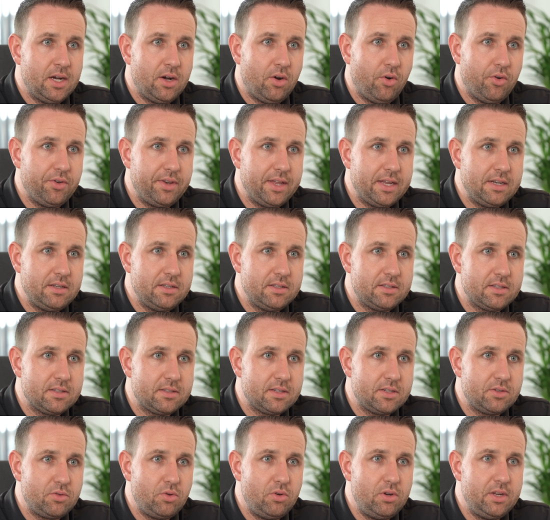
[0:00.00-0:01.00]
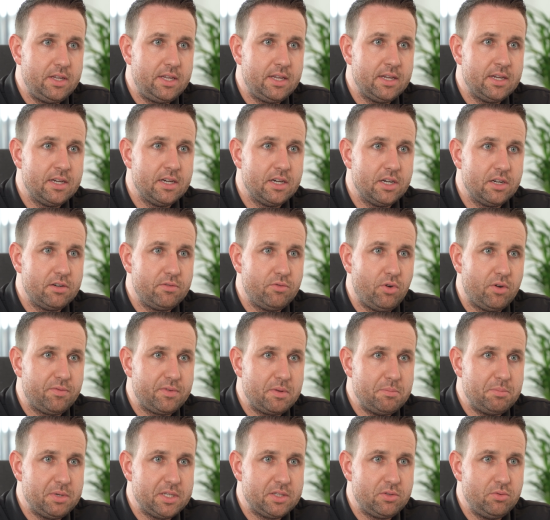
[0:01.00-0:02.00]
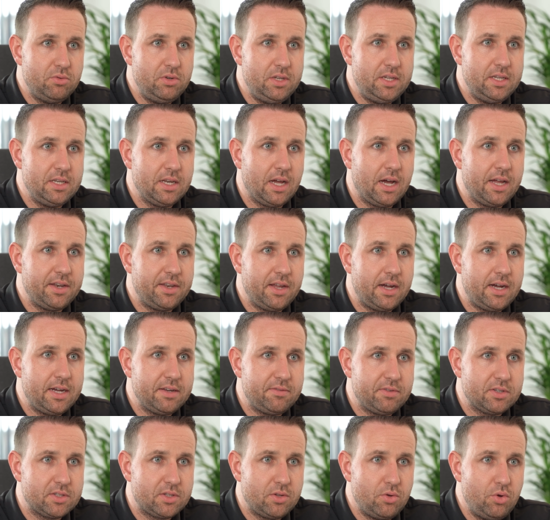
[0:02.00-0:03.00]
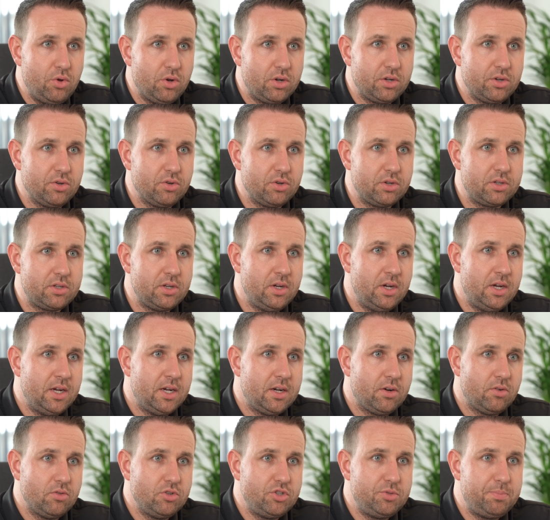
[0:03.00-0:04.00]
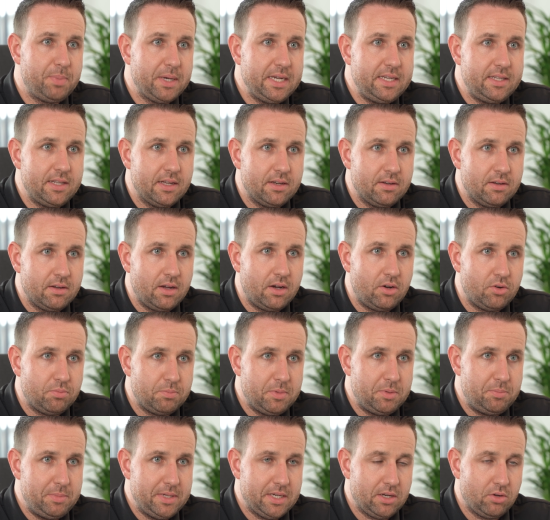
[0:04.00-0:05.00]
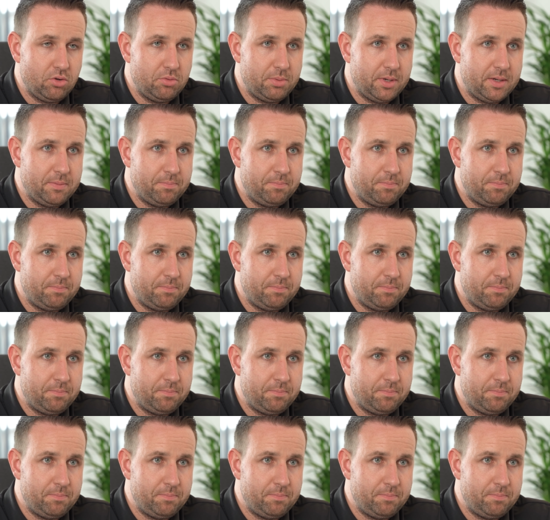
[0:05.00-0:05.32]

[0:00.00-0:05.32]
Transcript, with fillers: und dann ist das natürlich irgendwo auf dem persönlichen Radar etwas höher gerückt und spricht dann auch mit mir darüber.